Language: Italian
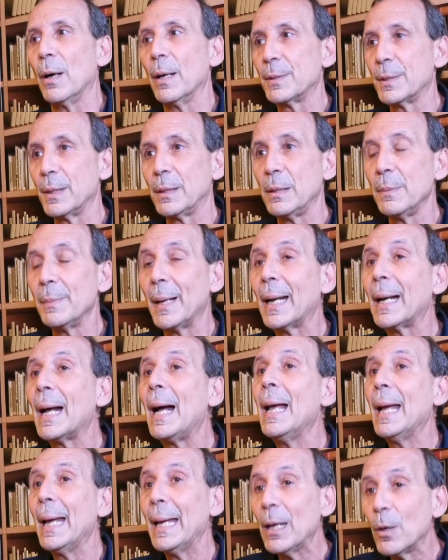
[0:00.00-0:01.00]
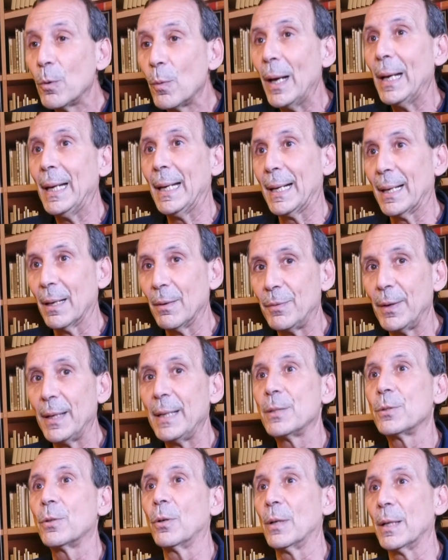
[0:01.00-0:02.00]
settimana in quelli che
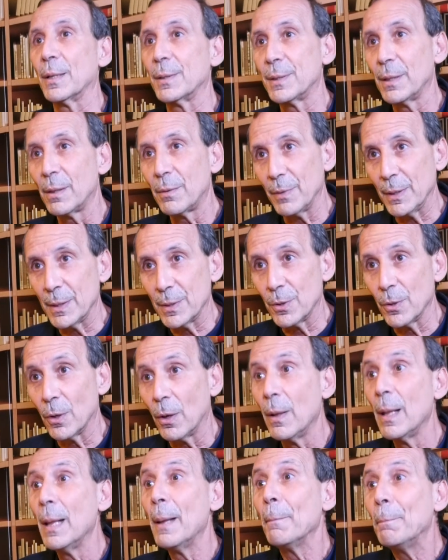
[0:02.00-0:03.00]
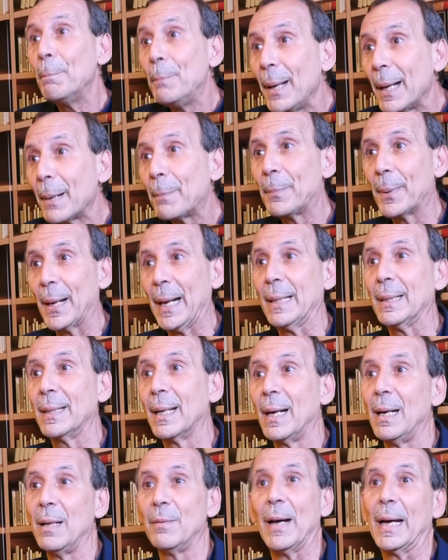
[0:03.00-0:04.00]
afferiscono al servizio per
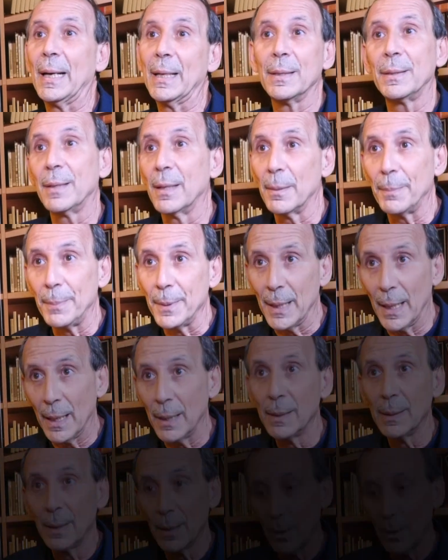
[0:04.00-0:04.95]
prendere le varie terapie.